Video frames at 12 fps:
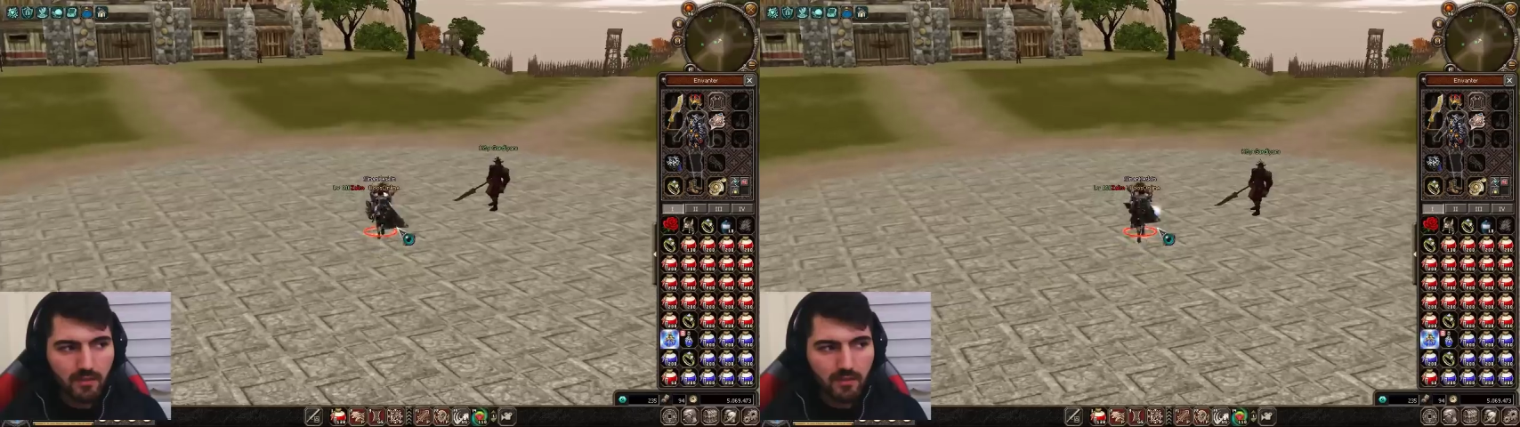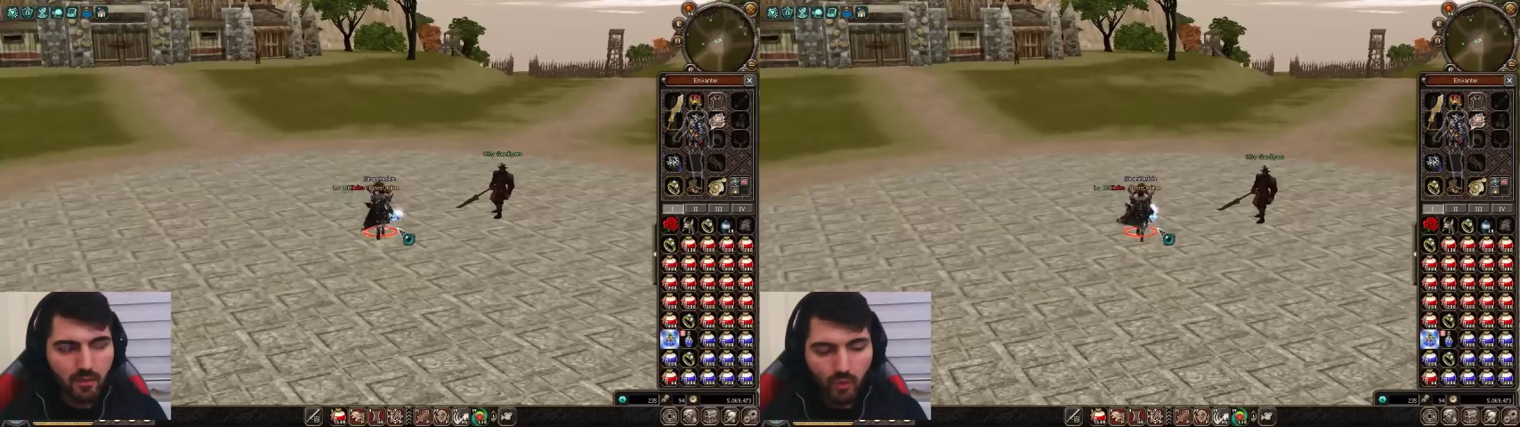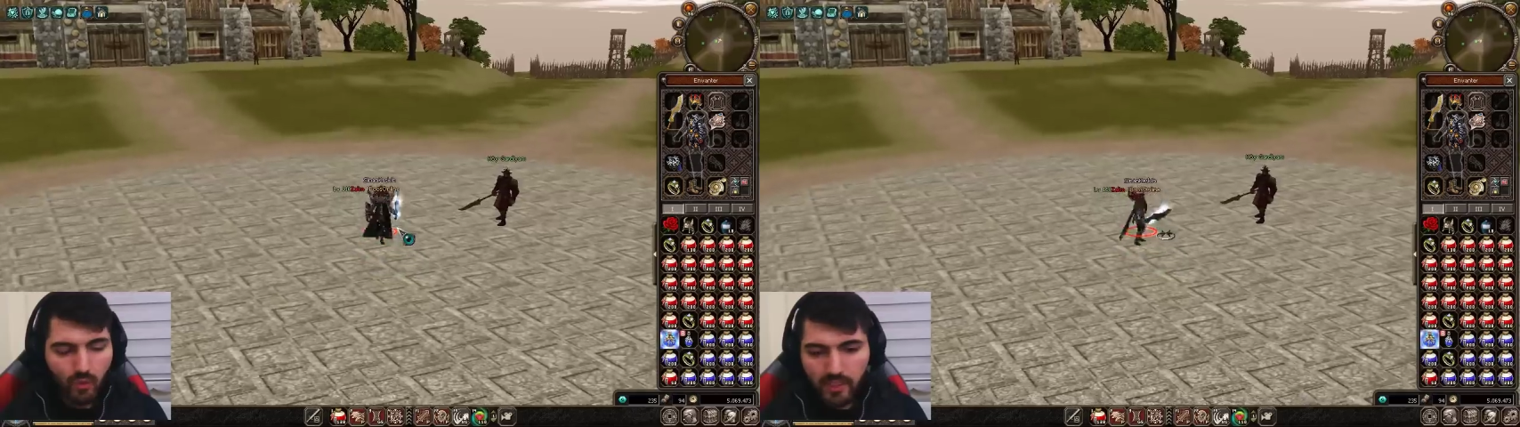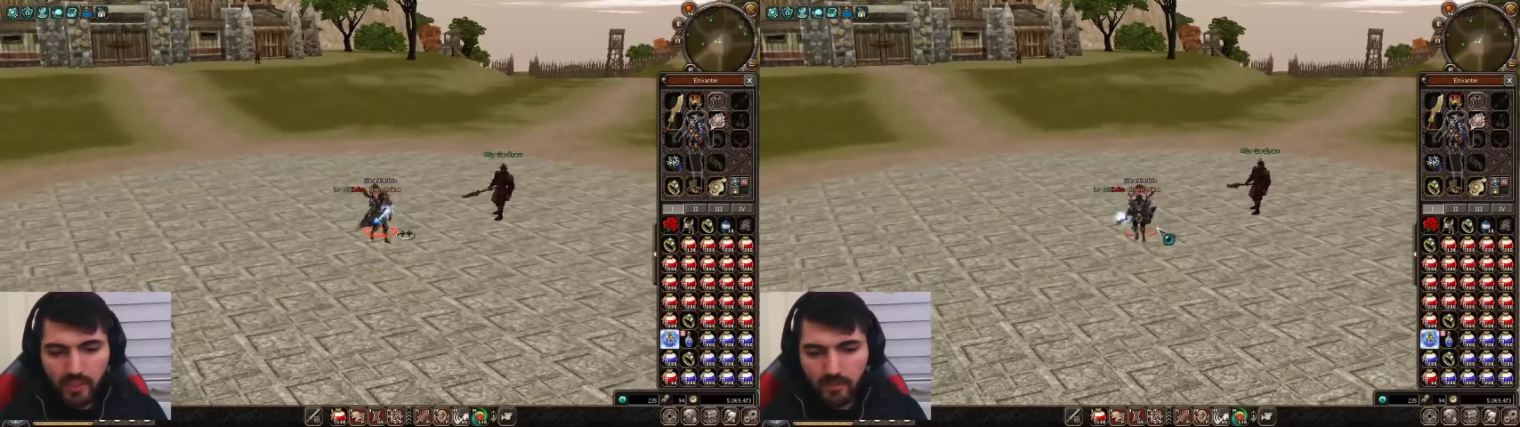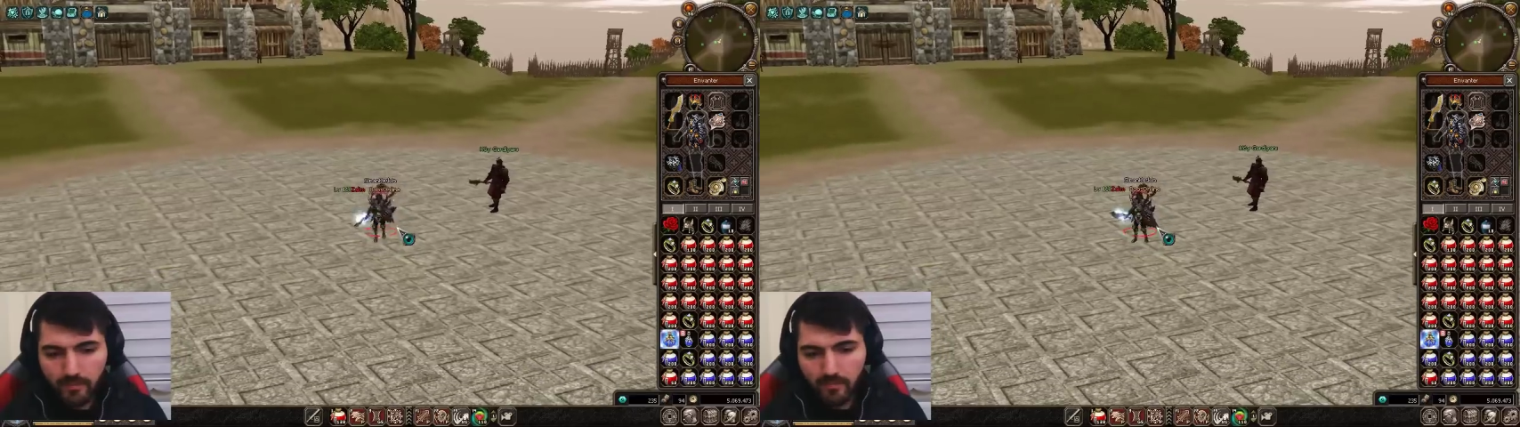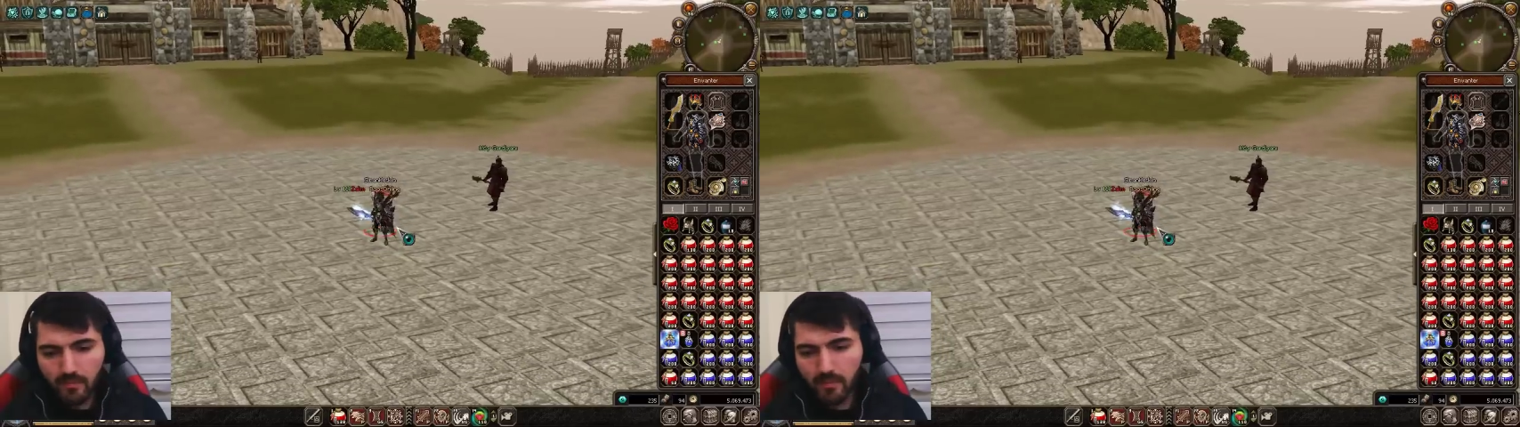göstereyim.
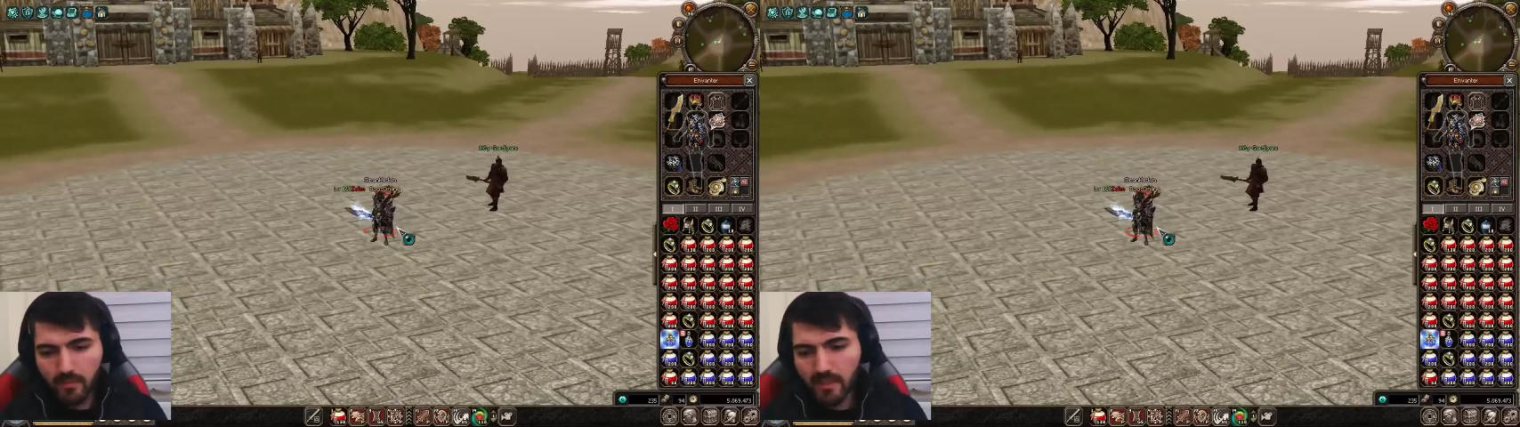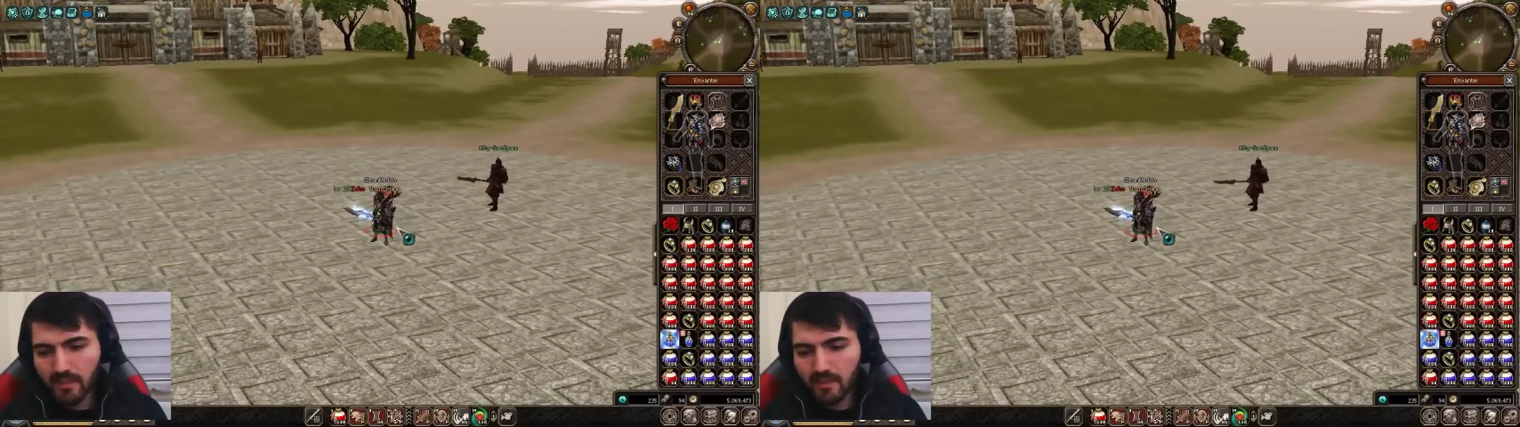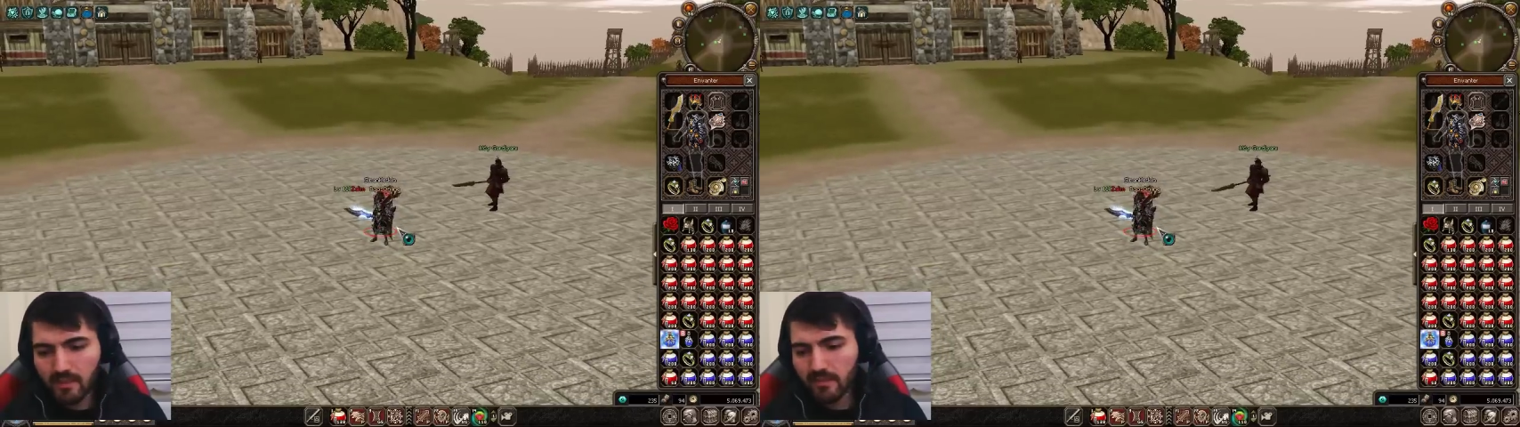Metinde